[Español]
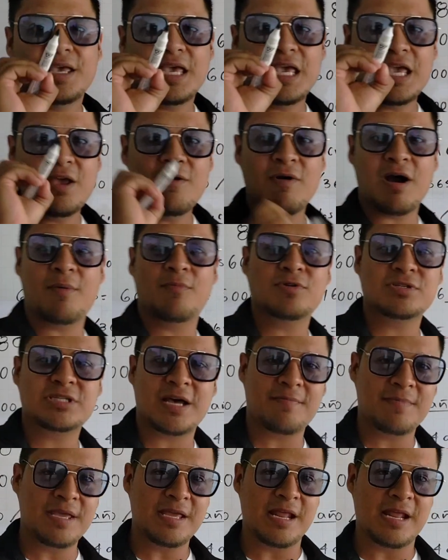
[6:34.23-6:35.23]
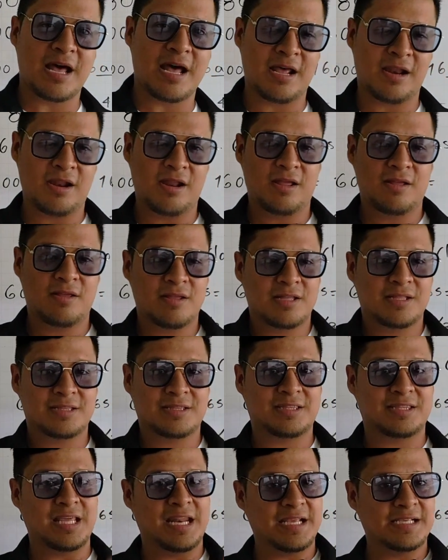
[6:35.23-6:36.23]
y vamos a mirar
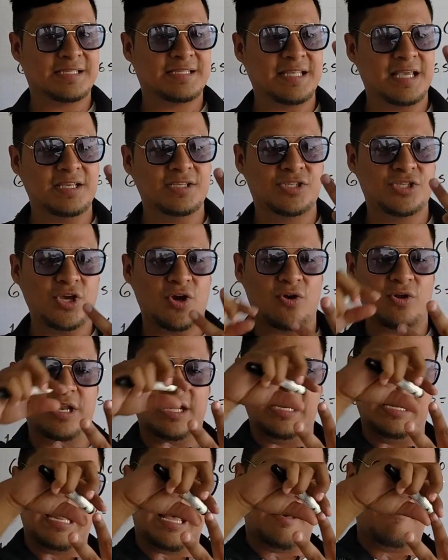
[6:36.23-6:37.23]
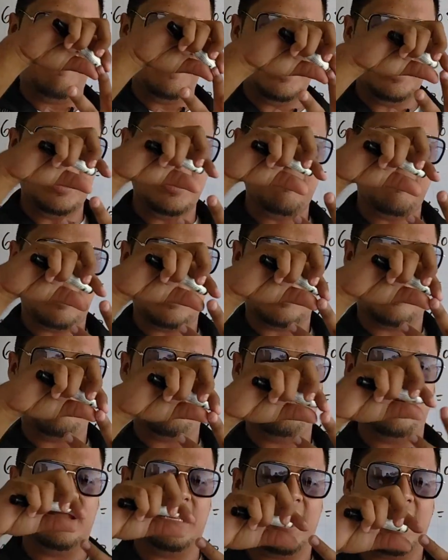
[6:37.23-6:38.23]
tres tensiones, la mínima, la
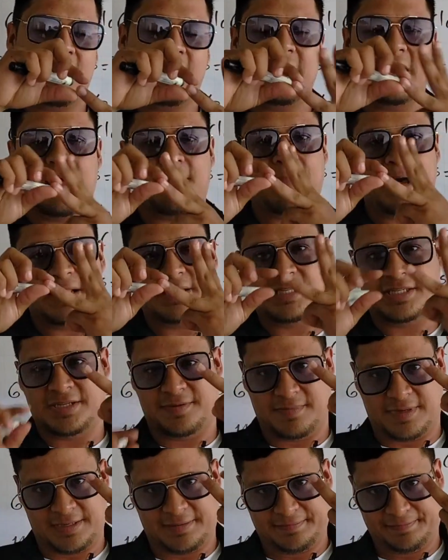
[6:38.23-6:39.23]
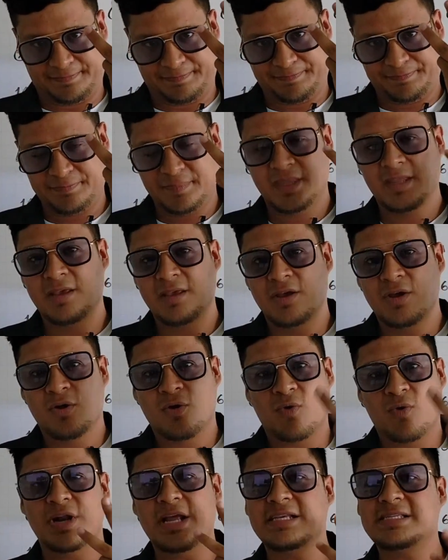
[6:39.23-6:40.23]
nominal y la máxima.
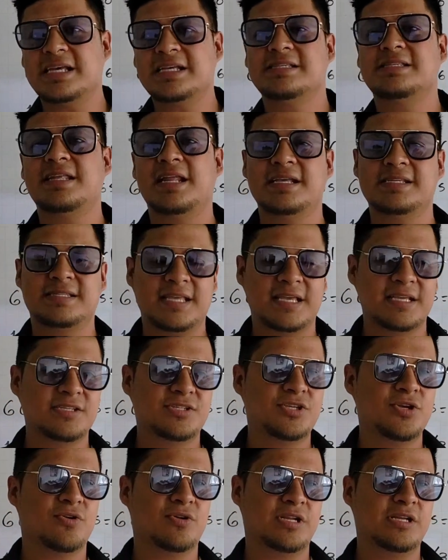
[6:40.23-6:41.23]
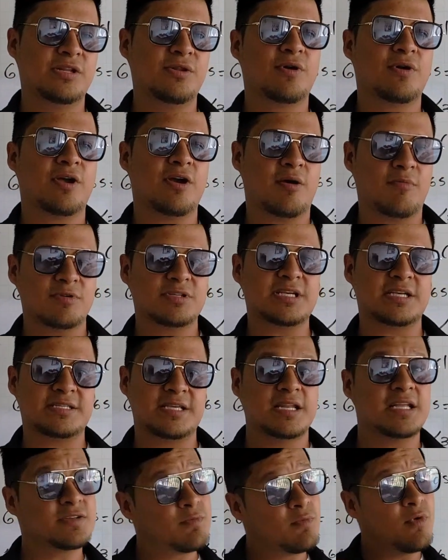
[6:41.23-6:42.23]
Con esas tres tensiones lo que vamos a
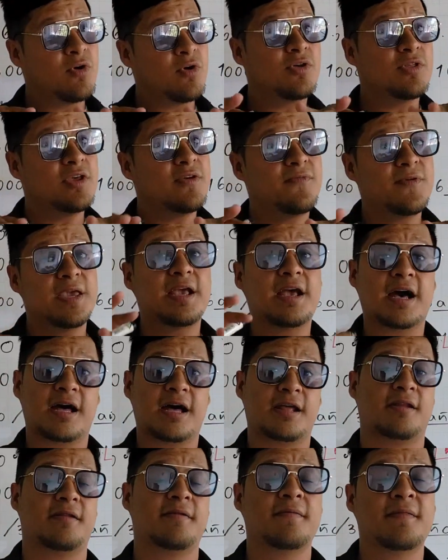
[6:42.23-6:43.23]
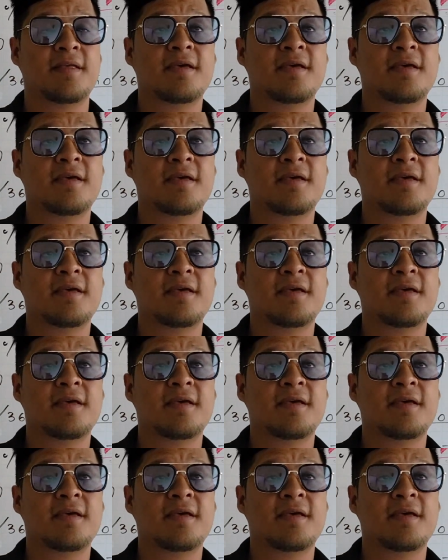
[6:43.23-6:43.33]
hacer es modificar